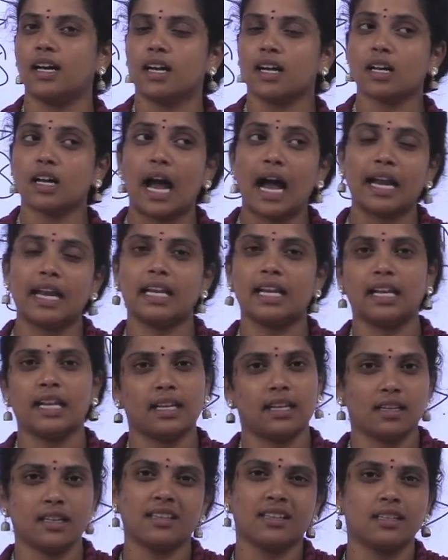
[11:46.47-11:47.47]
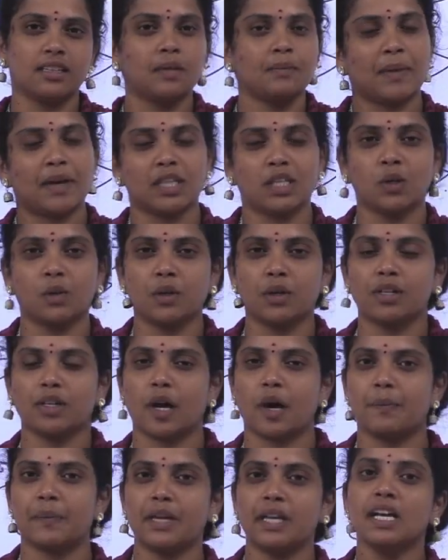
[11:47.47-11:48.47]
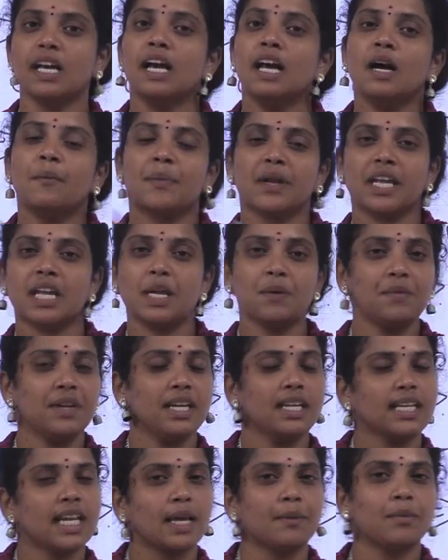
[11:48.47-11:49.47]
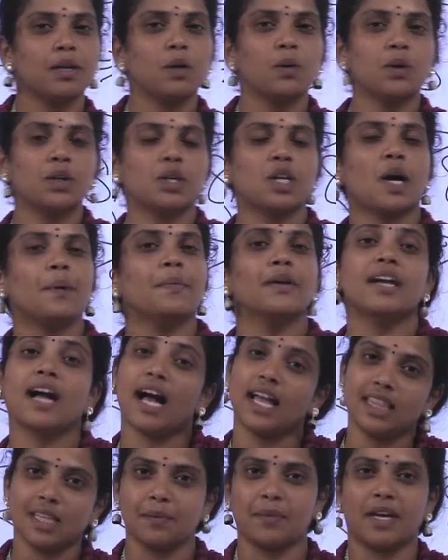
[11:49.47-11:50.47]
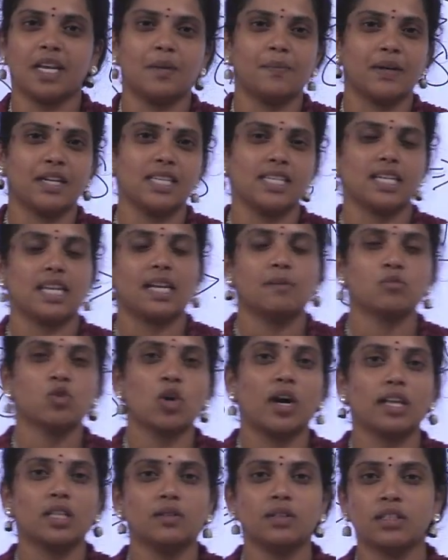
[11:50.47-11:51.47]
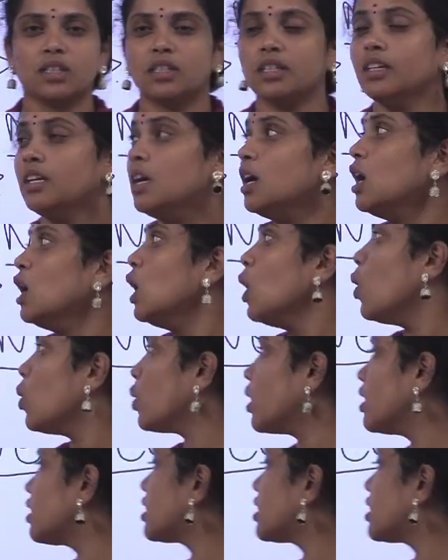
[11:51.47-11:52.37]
காலையிலேருந்து மதியம் ஒரு டாபிக் அப்புறம் ஈவினிங் டைமில் ஒரு டாபிக் அந்த மாதிரி படிச்சுக்கலாம் ஸோ அது வந்து உங்களுக்கு